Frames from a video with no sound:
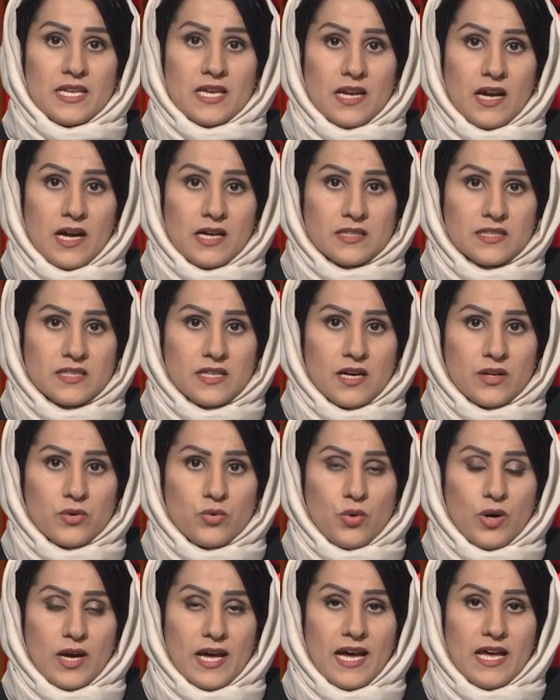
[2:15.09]
يرى
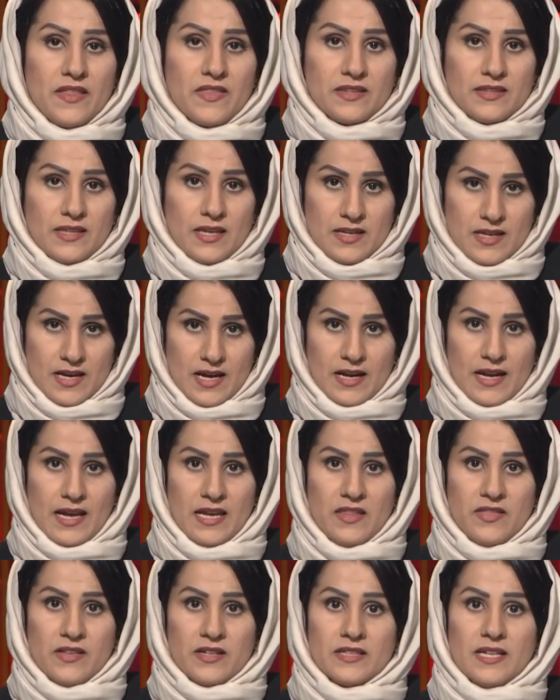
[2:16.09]
أنصار هذا التيار
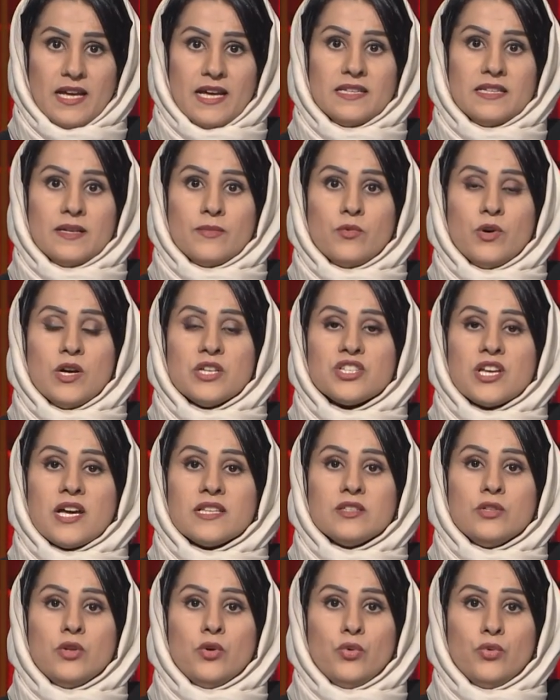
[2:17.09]
أيضا أن
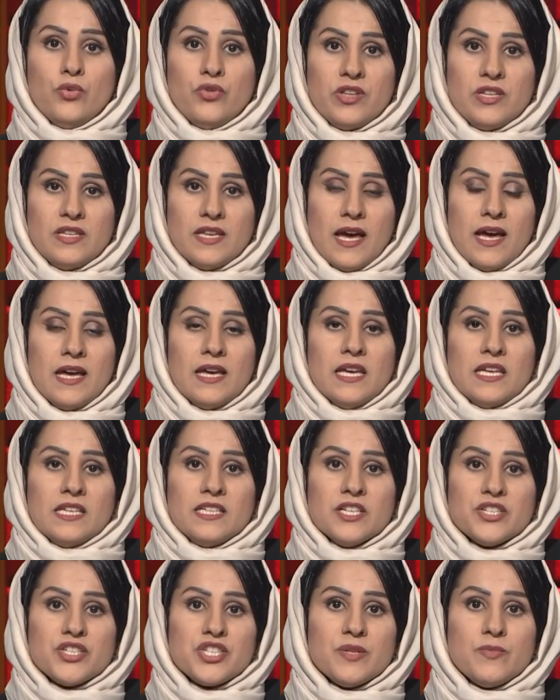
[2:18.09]
مواجهة الحوثية
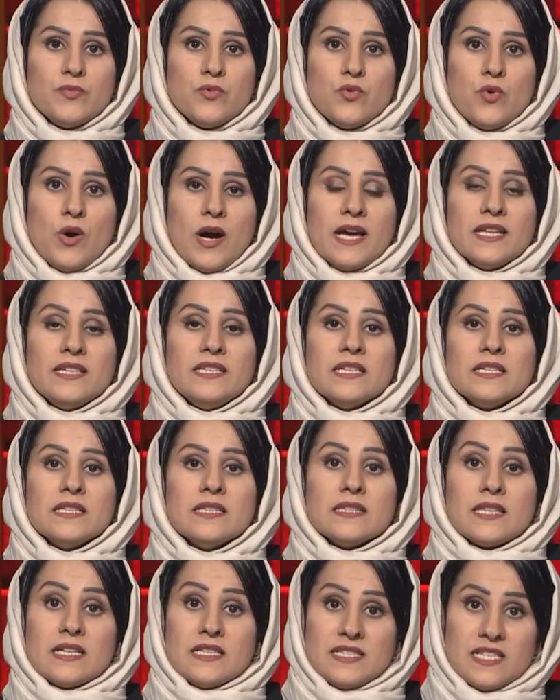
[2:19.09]
يجب
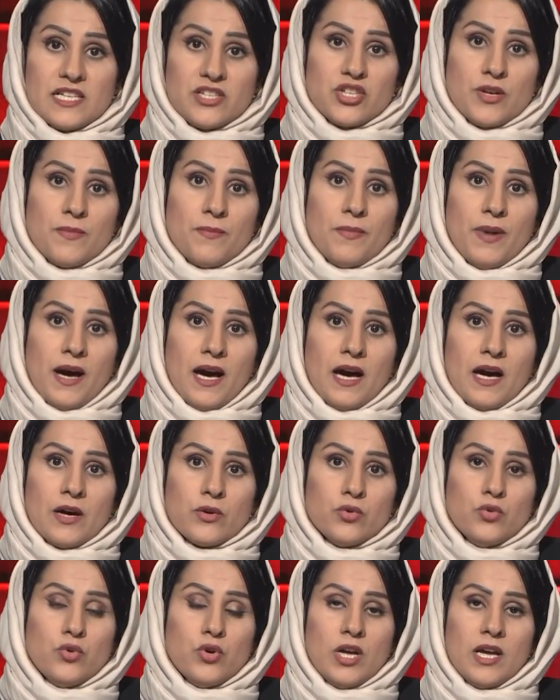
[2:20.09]
أن تنسجم
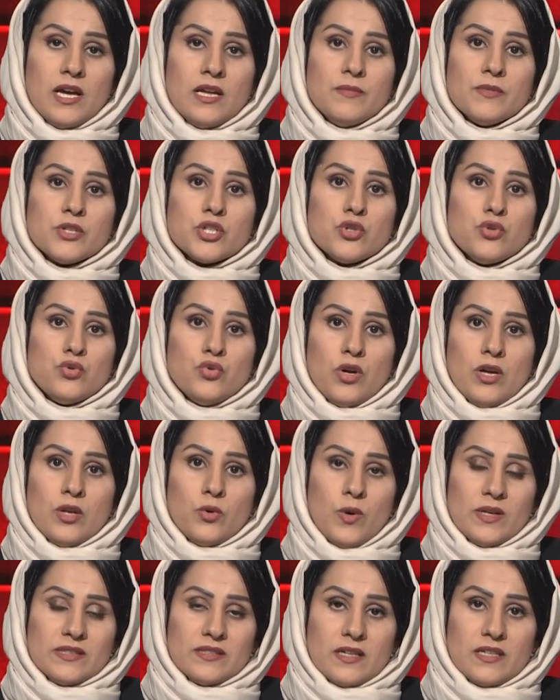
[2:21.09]
مع روح المشروع
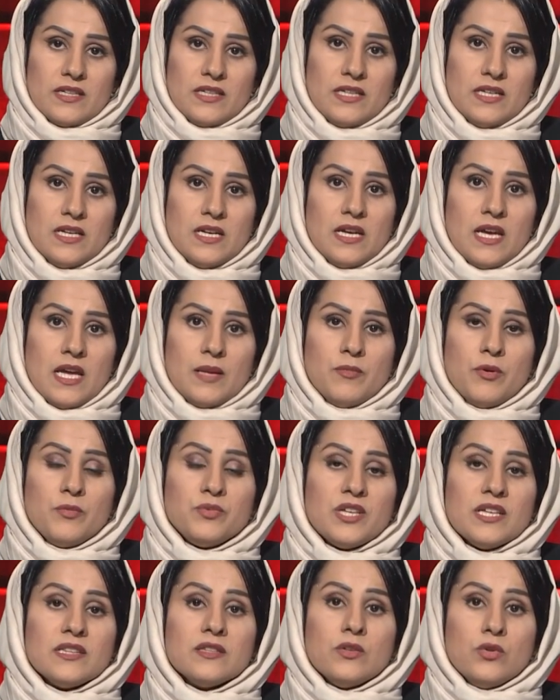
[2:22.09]
الوطني
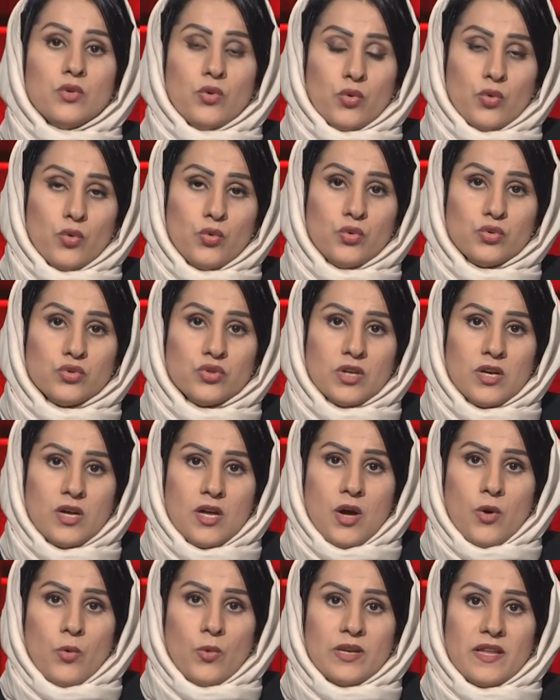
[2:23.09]
الممتد لعقود
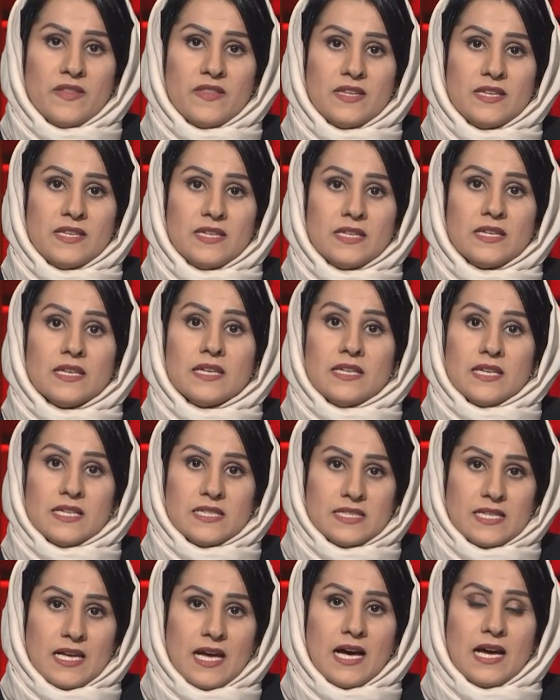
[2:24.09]
والذي
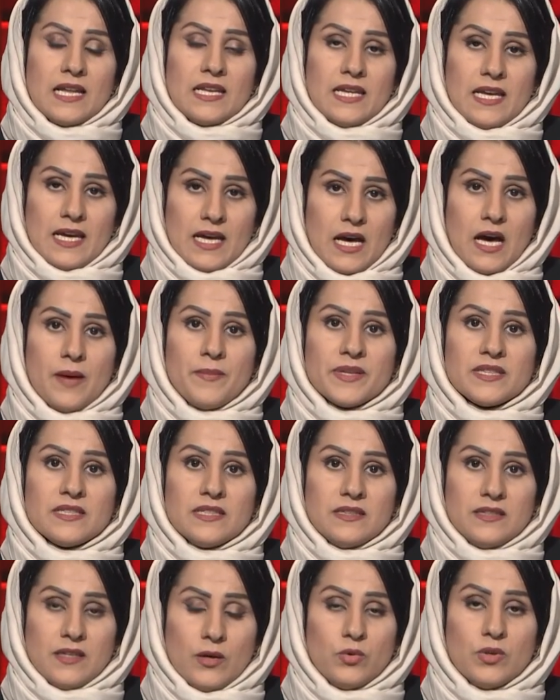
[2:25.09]
يسعى لإقامة
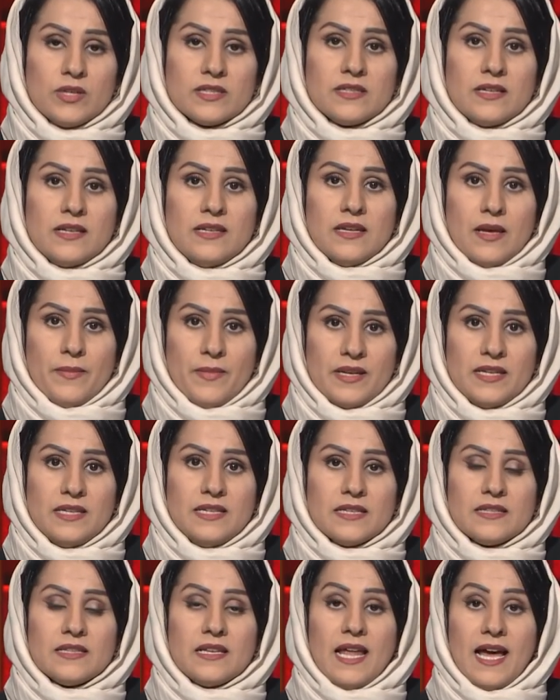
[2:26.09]
الدولة
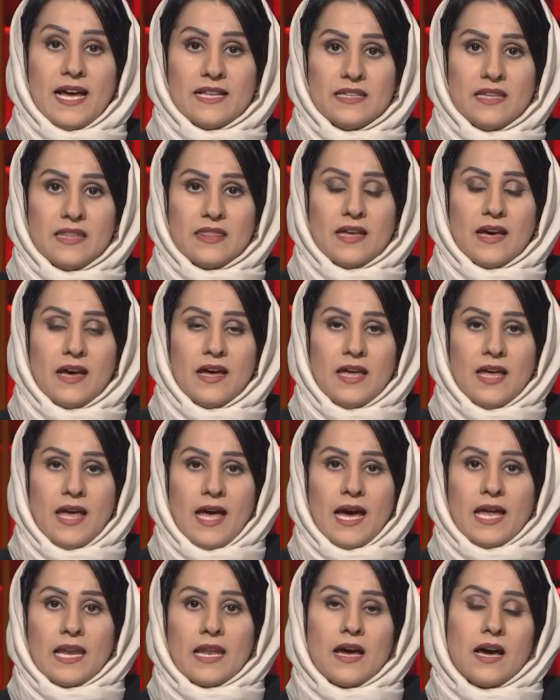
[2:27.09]
اليمنية الحديثة
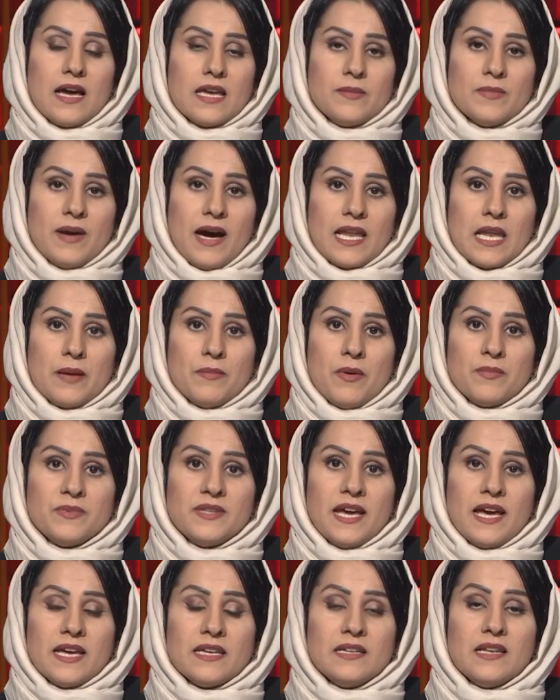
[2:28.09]
القائمة على
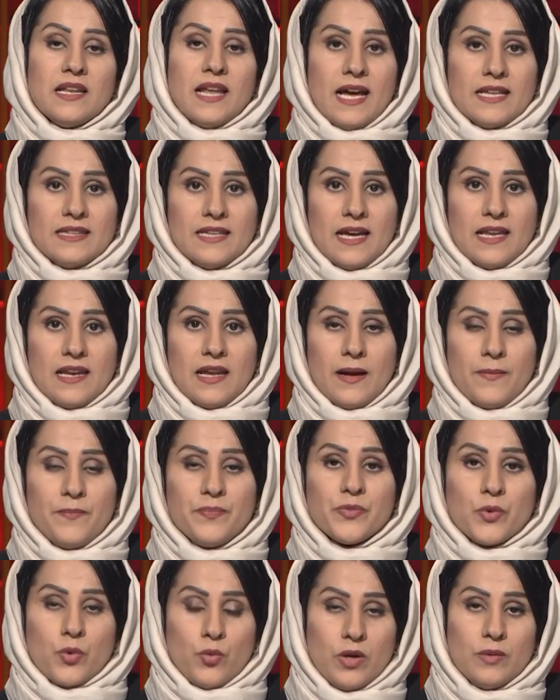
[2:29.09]
مبدأي العدالة
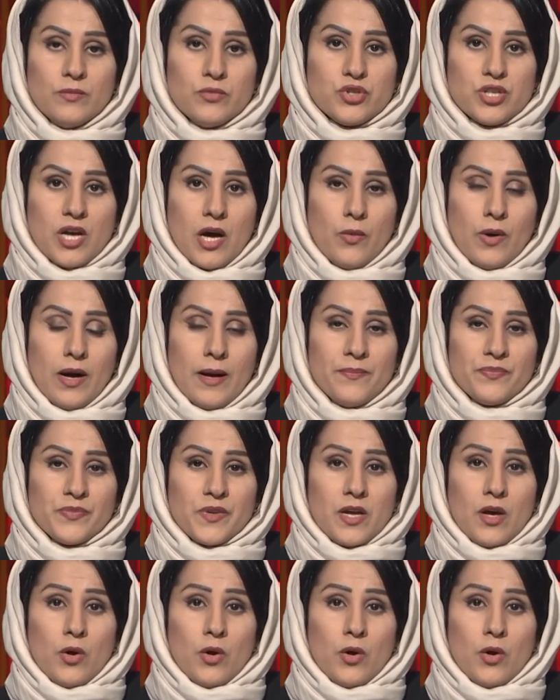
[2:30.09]
والمساواة